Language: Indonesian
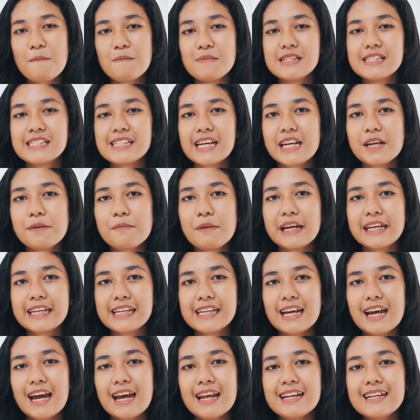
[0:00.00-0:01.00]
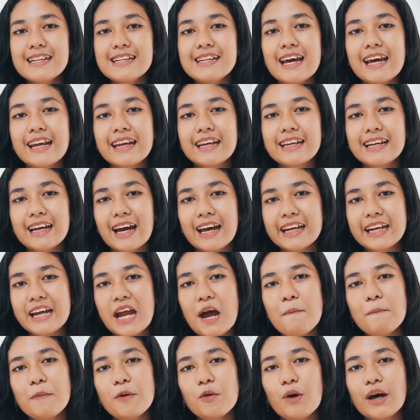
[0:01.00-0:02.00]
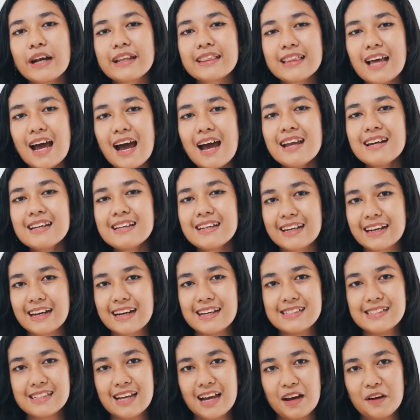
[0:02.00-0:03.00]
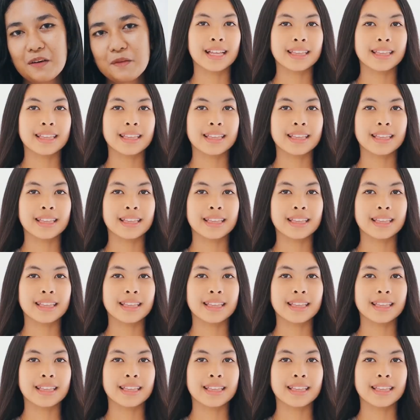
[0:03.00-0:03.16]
menjadi bagian dari karya pewartaan gereja.